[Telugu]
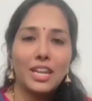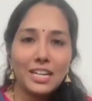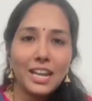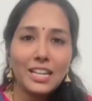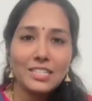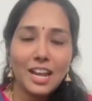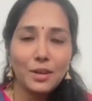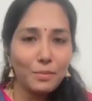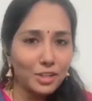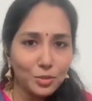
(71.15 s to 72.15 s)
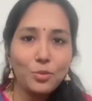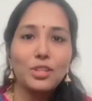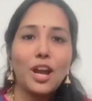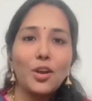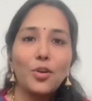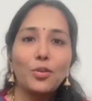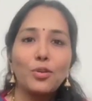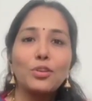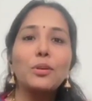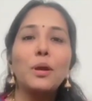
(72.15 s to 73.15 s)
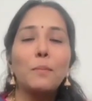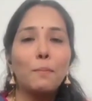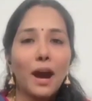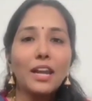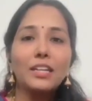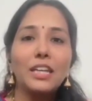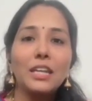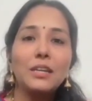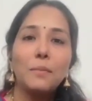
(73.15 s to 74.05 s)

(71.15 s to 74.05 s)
కేటాయించాలని మనస్ఫూర్తిగా కోరుకుంటూ పార్టీ